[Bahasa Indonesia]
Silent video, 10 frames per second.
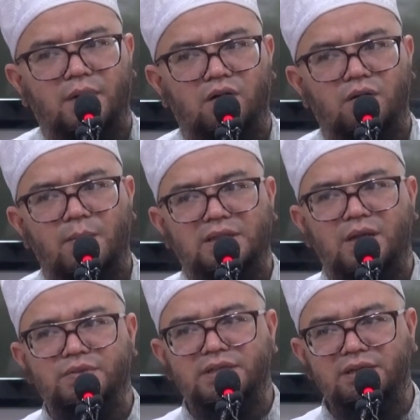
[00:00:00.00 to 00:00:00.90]
Para ulama
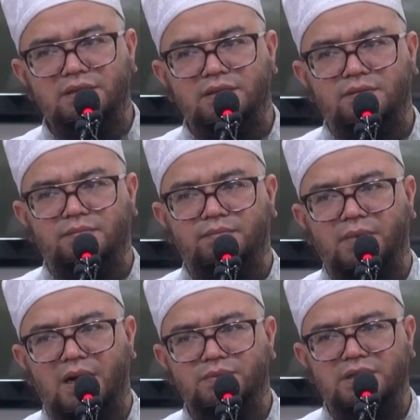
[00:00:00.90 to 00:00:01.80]
tafsir
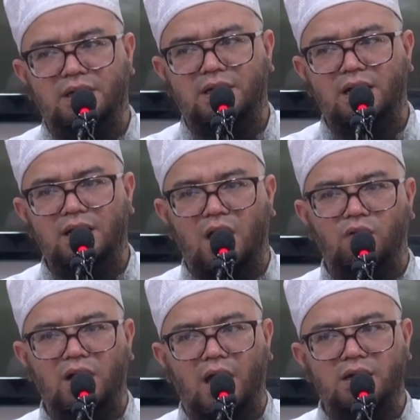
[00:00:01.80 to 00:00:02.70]
menafsirkan
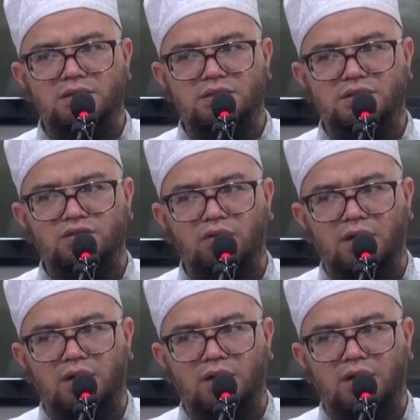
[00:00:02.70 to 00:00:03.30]
lahwal hadis di situ